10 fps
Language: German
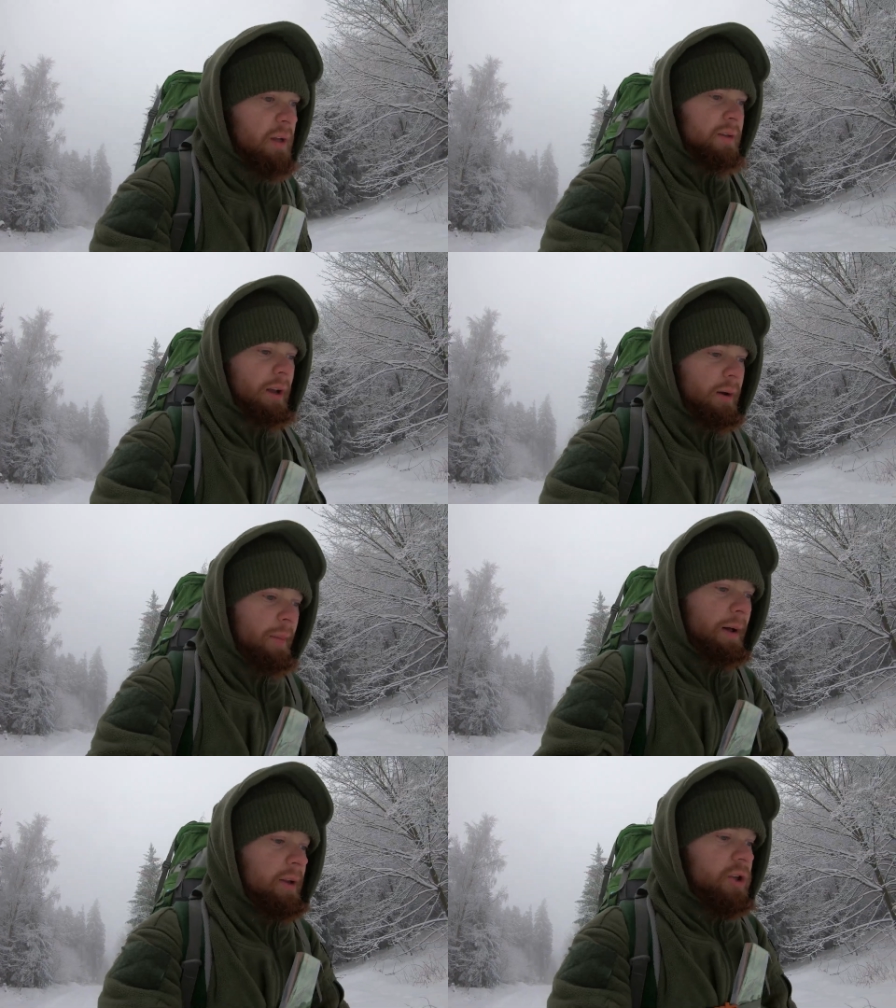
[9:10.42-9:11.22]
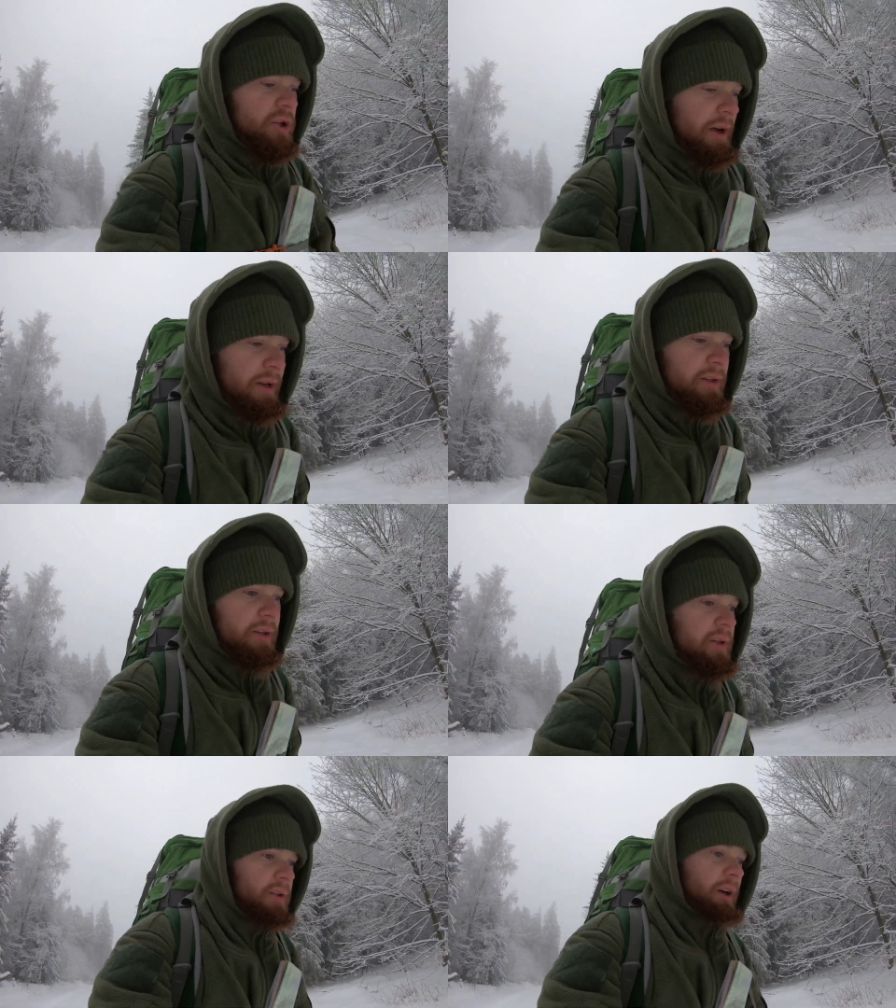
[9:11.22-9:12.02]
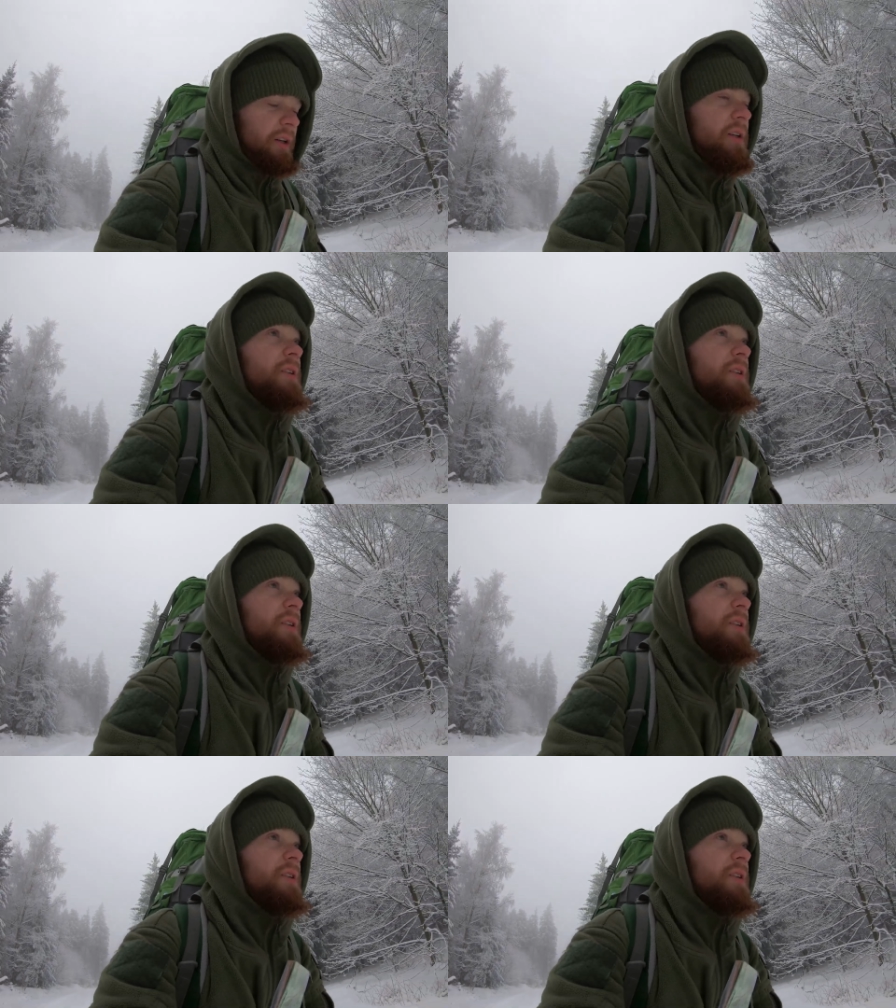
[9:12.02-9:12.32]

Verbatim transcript: Ich denke mal, ich schneide den dritten